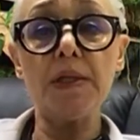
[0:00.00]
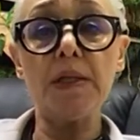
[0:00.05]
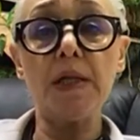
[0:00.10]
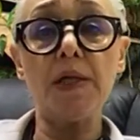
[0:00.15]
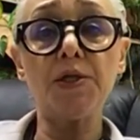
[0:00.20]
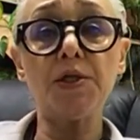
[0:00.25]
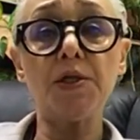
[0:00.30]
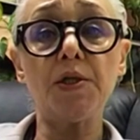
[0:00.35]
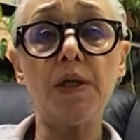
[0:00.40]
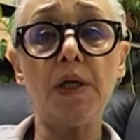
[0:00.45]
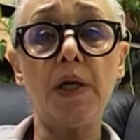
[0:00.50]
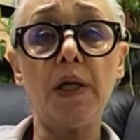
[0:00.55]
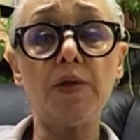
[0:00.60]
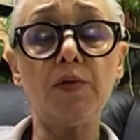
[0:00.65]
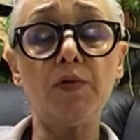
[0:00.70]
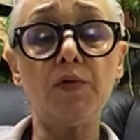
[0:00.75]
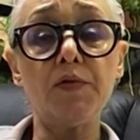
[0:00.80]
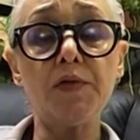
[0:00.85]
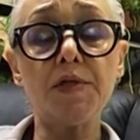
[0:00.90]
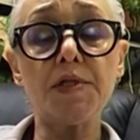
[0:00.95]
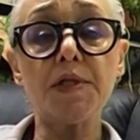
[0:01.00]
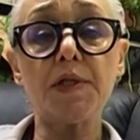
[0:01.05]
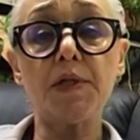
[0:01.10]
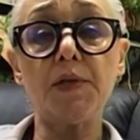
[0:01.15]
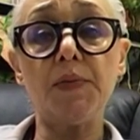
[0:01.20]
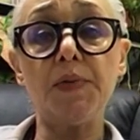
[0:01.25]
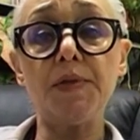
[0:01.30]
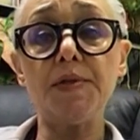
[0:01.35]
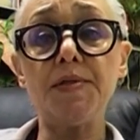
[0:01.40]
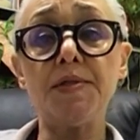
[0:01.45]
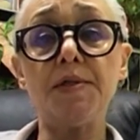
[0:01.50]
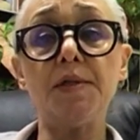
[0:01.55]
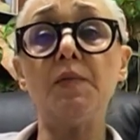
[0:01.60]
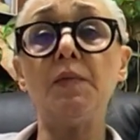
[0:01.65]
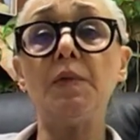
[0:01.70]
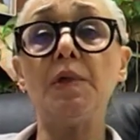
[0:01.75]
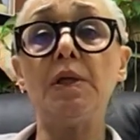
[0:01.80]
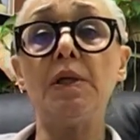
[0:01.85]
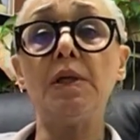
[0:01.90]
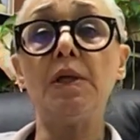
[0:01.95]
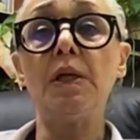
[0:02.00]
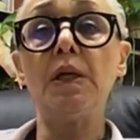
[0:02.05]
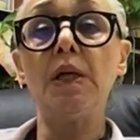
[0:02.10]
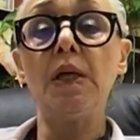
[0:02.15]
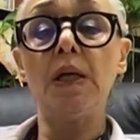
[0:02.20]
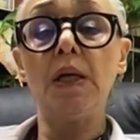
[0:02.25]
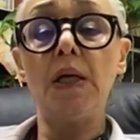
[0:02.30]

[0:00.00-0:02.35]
начали готовиться к эпидемии